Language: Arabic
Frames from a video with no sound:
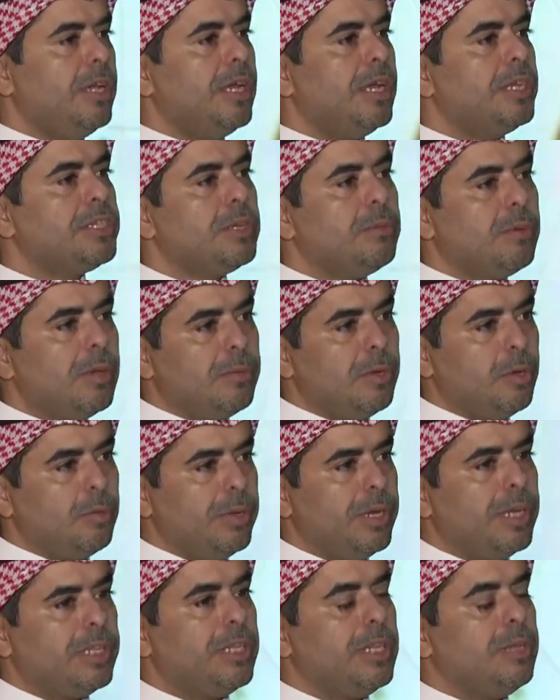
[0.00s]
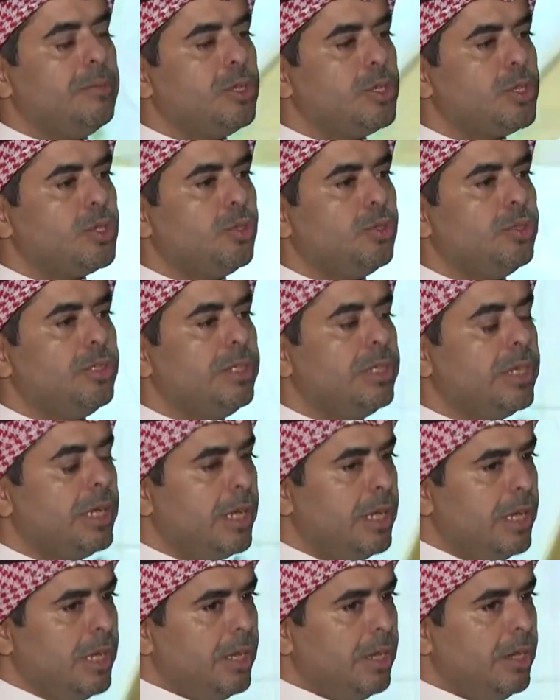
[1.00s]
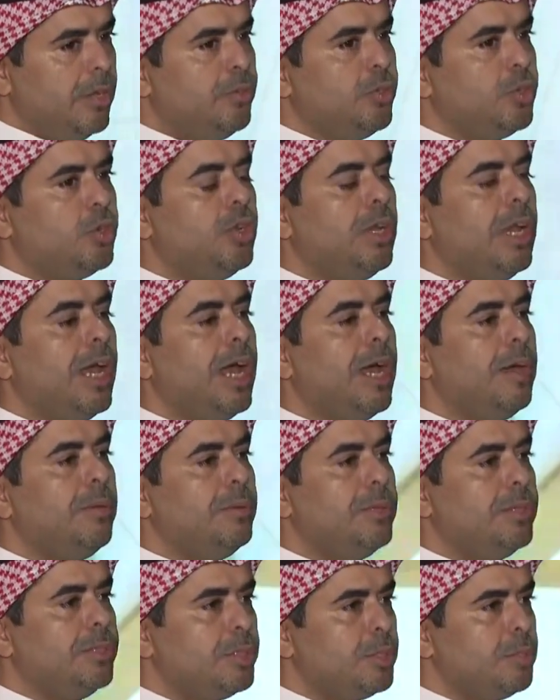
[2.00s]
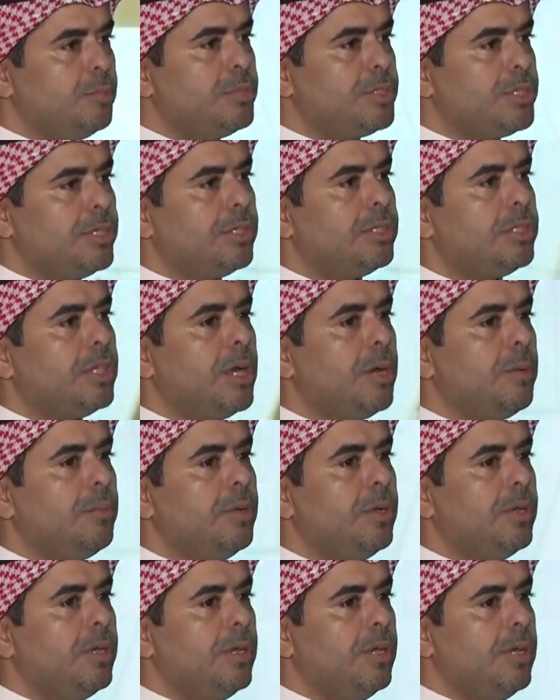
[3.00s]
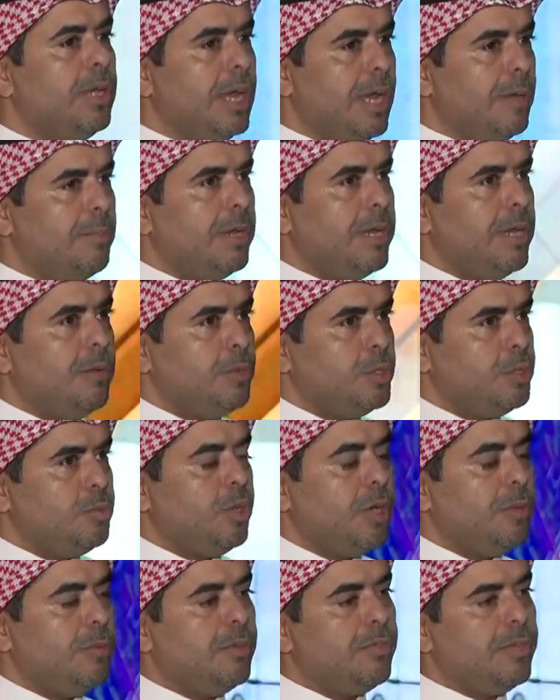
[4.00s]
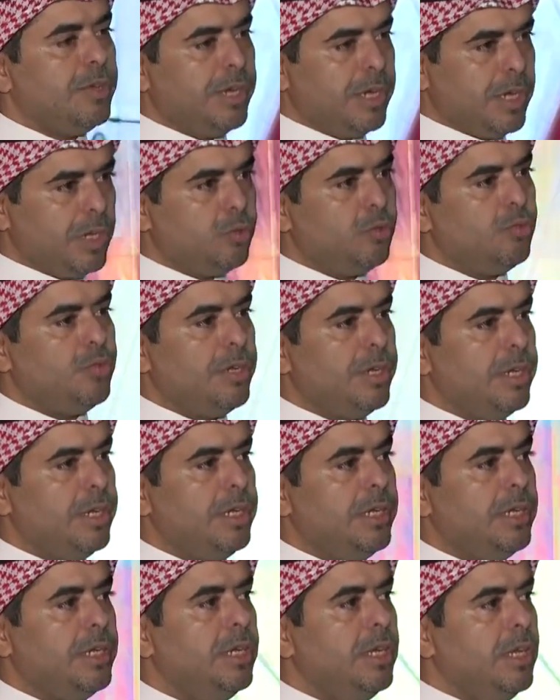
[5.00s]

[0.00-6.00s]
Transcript: الى شبابنا وبناتنا من السعوديه في كل عام يتم استقطاب للامانه مجموعه من الفنانات والفنانين